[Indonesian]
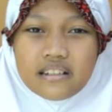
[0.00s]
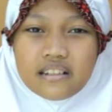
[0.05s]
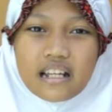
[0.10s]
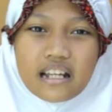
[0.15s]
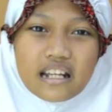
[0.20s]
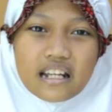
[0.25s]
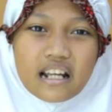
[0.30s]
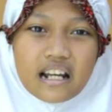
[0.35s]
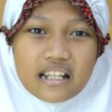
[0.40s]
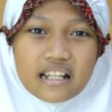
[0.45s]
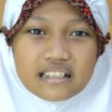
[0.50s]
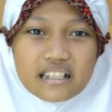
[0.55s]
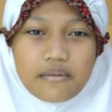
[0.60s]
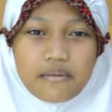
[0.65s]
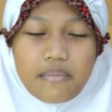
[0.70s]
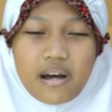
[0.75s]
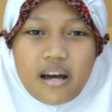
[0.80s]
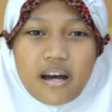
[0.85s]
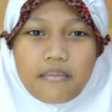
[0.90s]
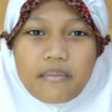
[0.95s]
dari kelas
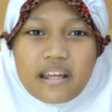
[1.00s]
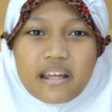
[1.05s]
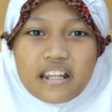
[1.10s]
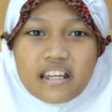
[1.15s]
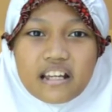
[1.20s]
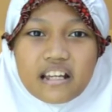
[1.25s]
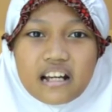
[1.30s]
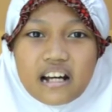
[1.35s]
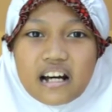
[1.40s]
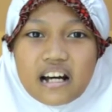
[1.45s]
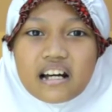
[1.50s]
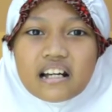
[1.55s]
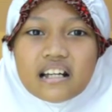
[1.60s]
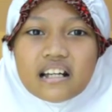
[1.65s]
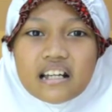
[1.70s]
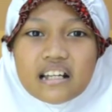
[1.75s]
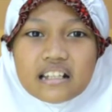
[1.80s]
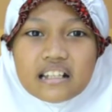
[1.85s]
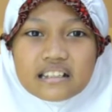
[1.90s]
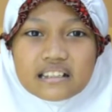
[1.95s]
5 Amerika.
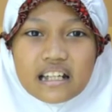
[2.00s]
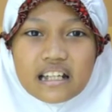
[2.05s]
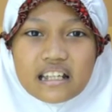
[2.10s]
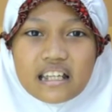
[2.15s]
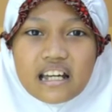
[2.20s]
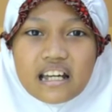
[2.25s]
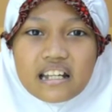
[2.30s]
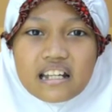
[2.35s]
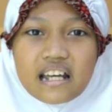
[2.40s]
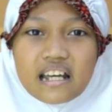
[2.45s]
Saya